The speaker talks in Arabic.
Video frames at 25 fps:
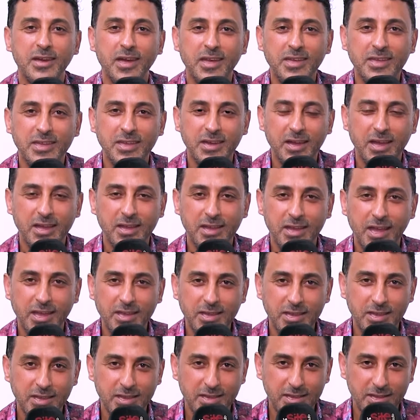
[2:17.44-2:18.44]
اي
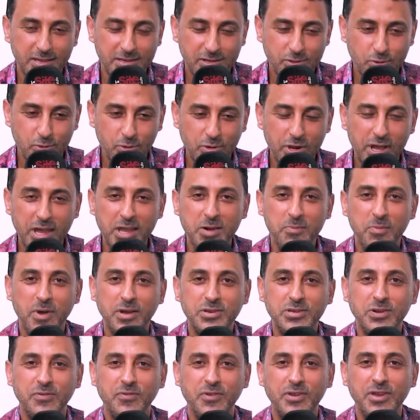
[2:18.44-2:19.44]
اي ثنائي مع
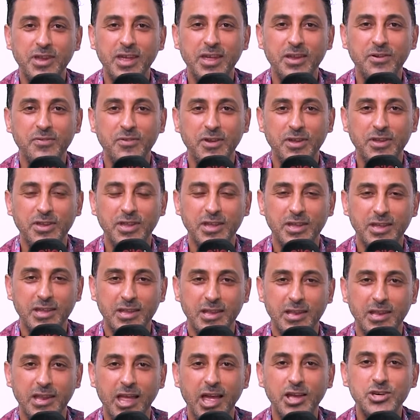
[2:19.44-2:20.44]
شي فنان في هذا
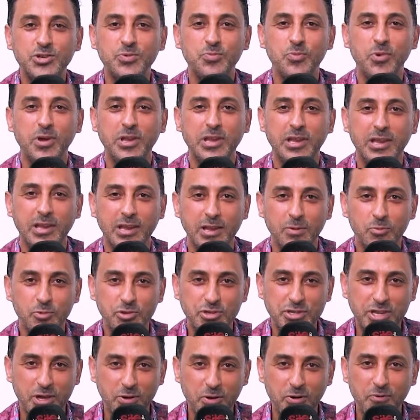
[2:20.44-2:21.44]
الحجم والمستوى
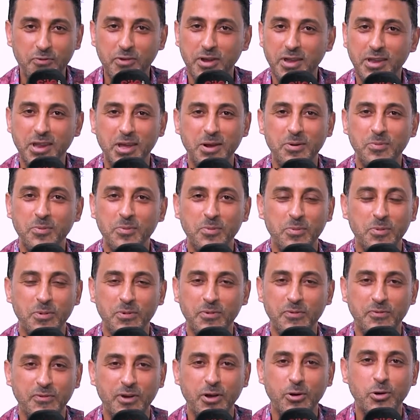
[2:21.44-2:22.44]
المستوى فانا
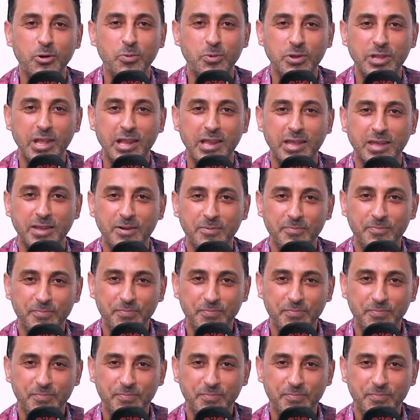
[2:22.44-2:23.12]
فخور بذلك